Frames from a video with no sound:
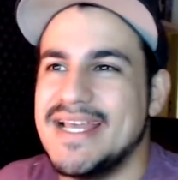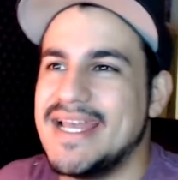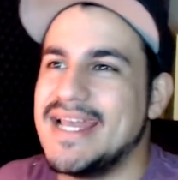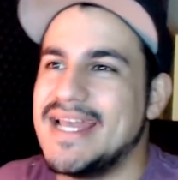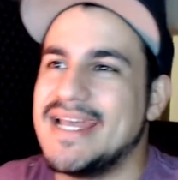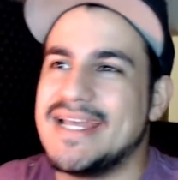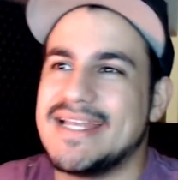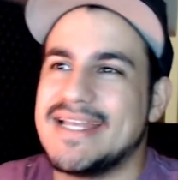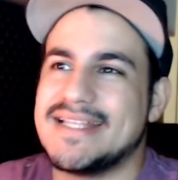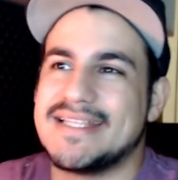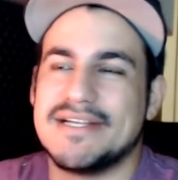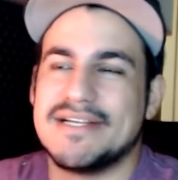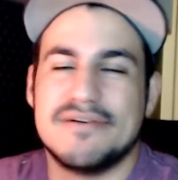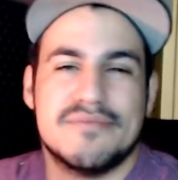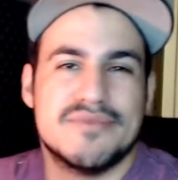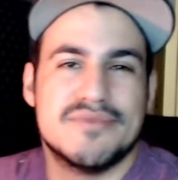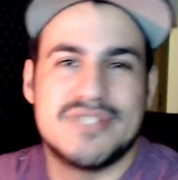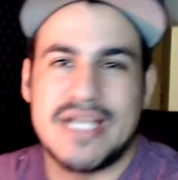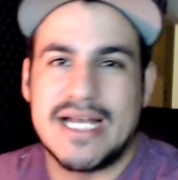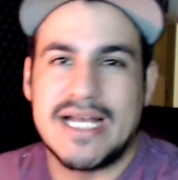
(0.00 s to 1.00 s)
Eh,
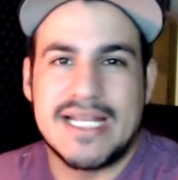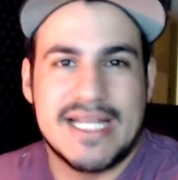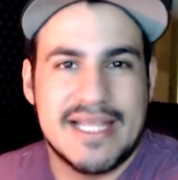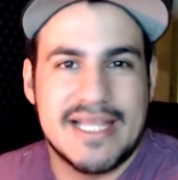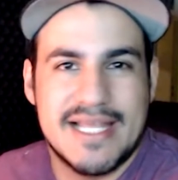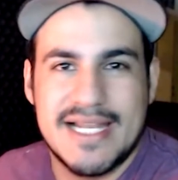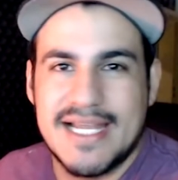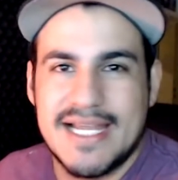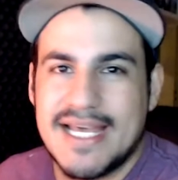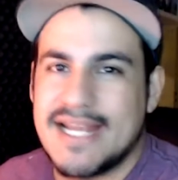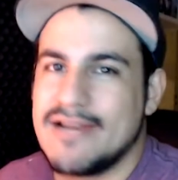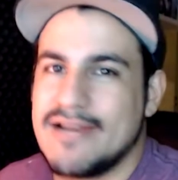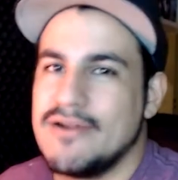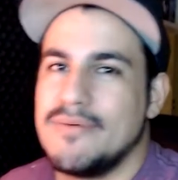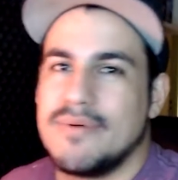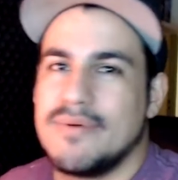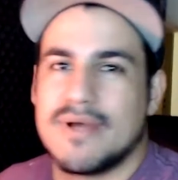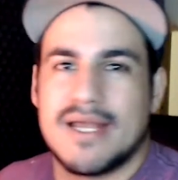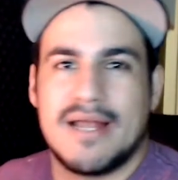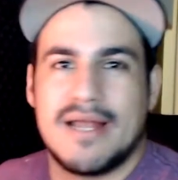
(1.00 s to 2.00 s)
tengo muchas ganas de
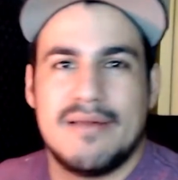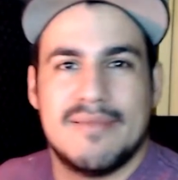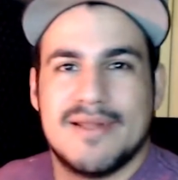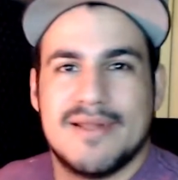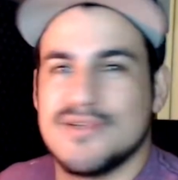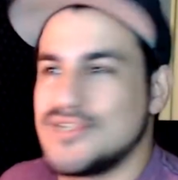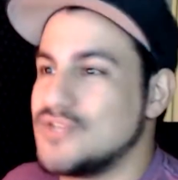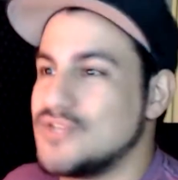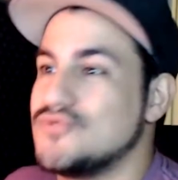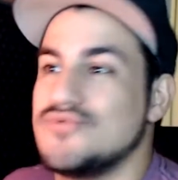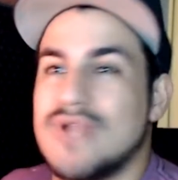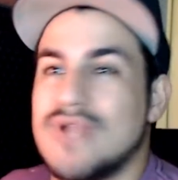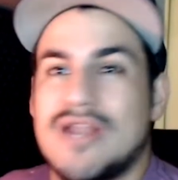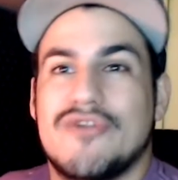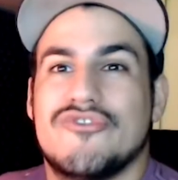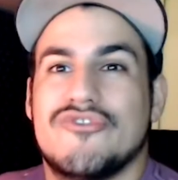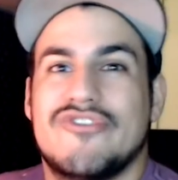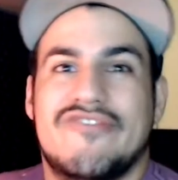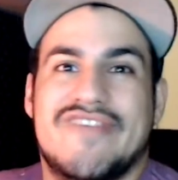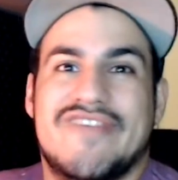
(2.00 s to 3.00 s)
leerlos porque al menos es una
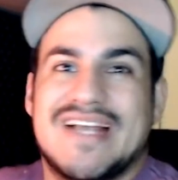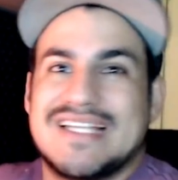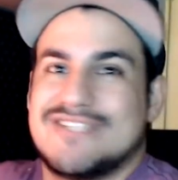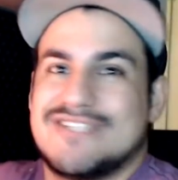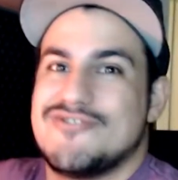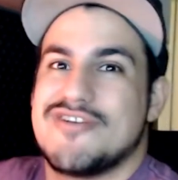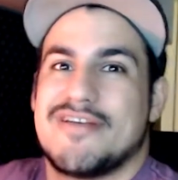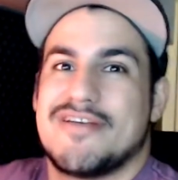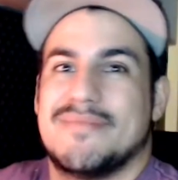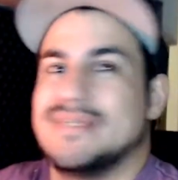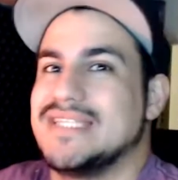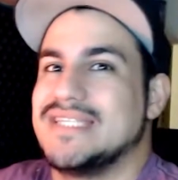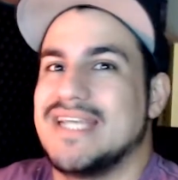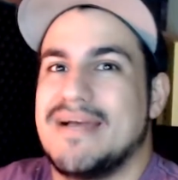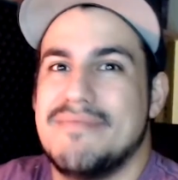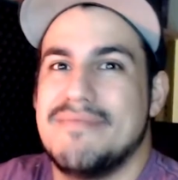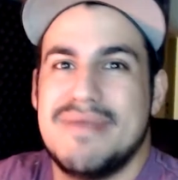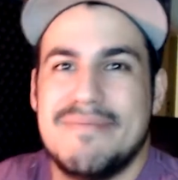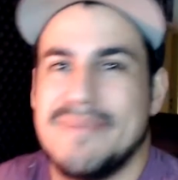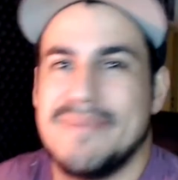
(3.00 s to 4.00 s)
notificación que me
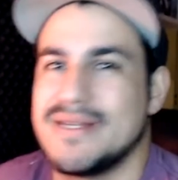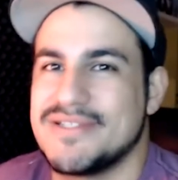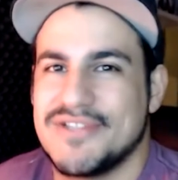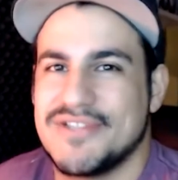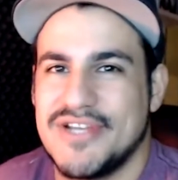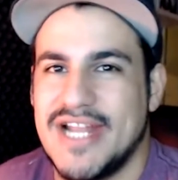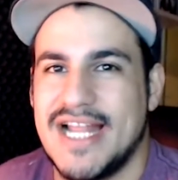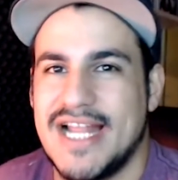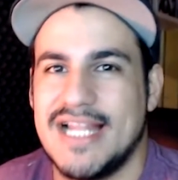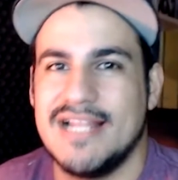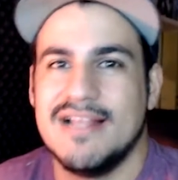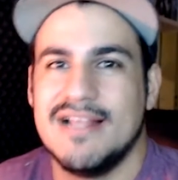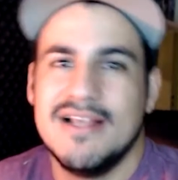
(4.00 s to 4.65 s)
llega a mí personal